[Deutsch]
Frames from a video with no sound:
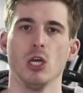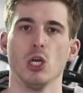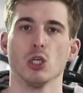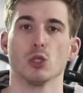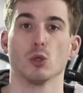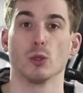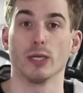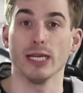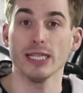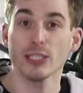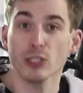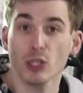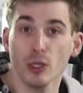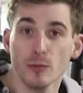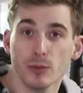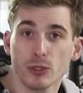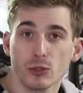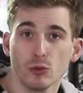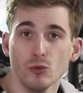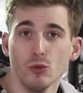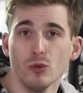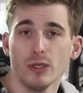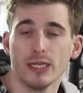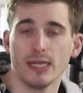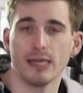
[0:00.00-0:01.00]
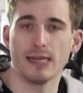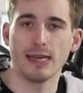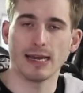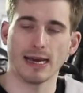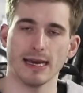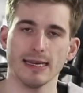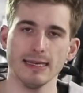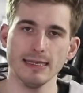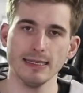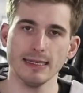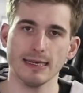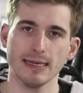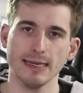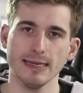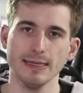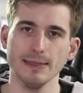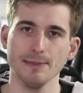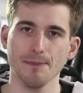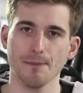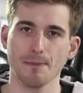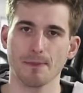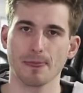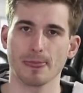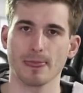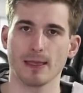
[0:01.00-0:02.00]
So, jetzt kommst du in den Laden rein,
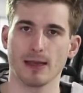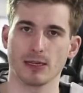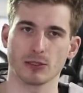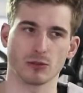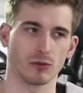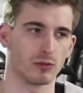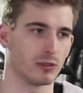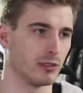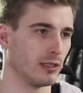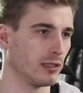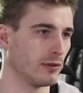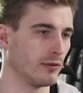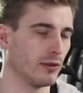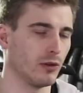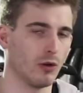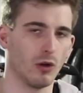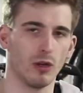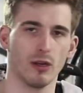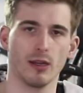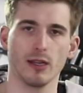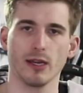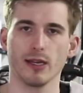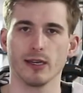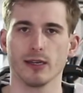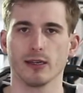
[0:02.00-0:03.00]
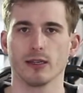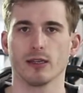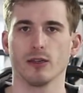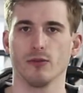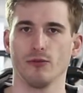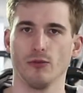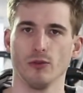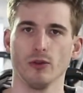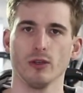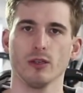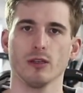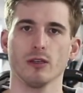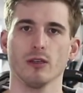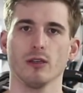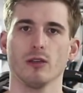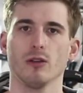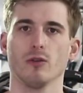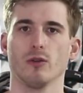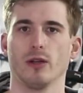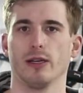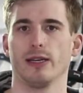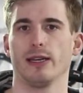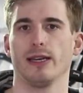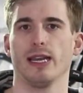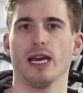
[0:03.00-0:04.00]
hast du es irgendwie online gefunden
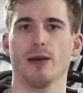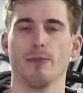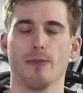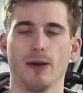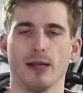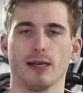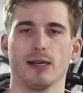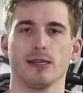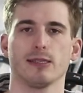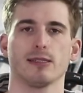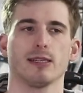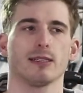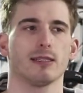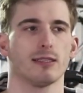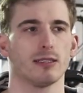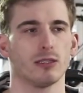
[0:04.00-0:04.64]
oder der Nachbar hat gesagt,